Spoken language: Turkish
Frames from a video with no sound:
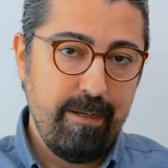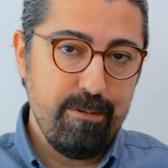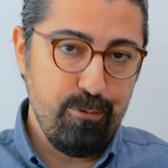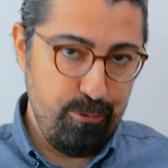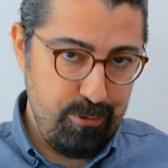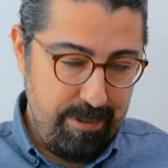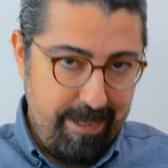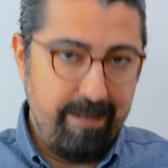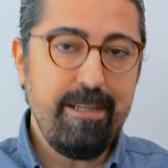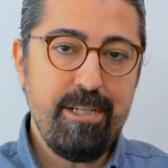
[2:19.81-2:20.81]
Sonuçta
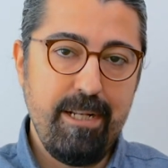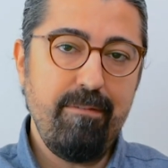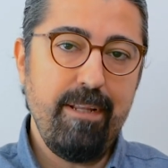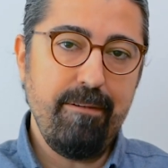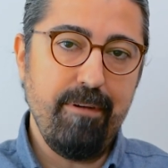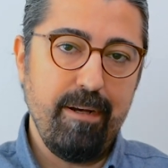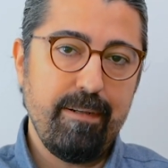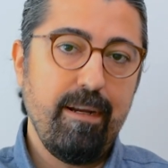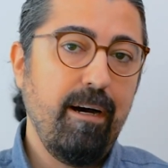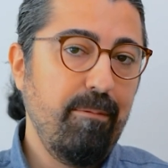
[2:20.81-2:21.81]
belli işlevleri
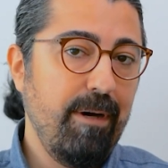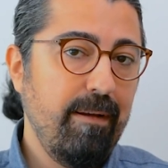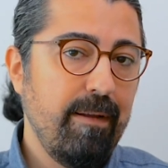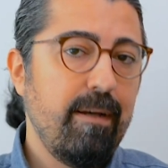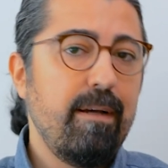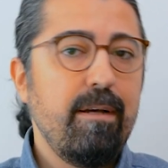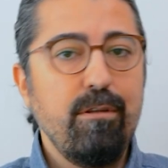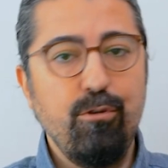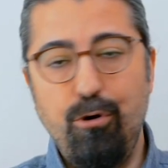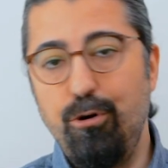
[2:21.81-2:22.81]
var. Ama
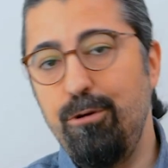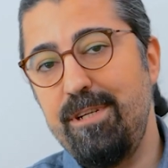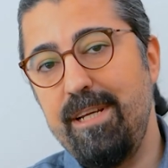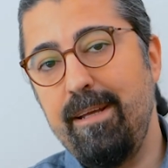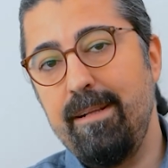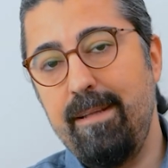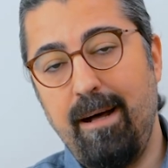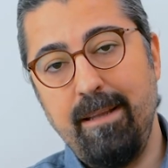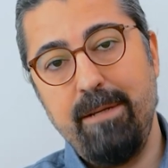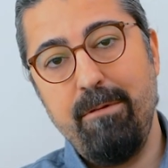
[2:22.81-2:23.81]
doğru bir şekilde
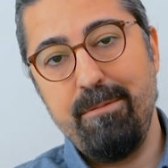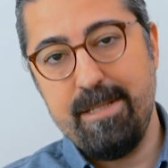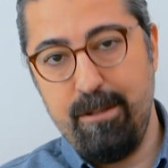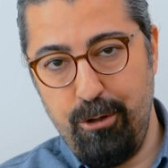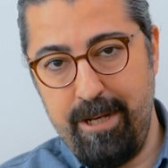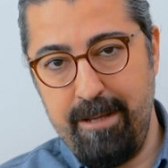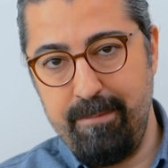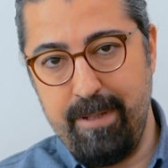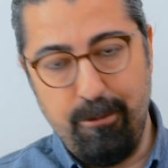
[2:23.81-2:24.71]
anlamamız da önemli.